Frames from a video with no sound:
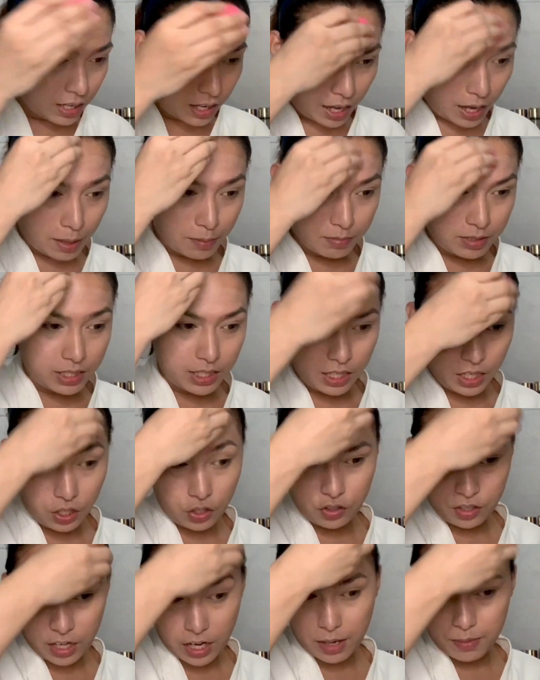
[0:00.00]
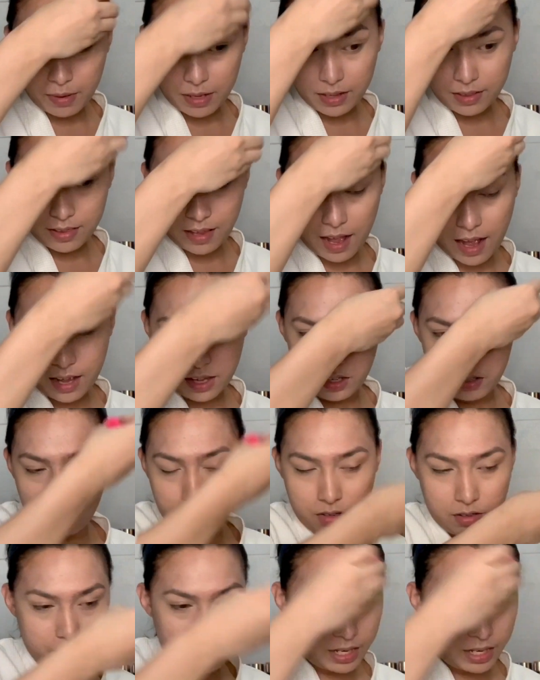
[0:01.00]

MCQ na naman tayo. Oh my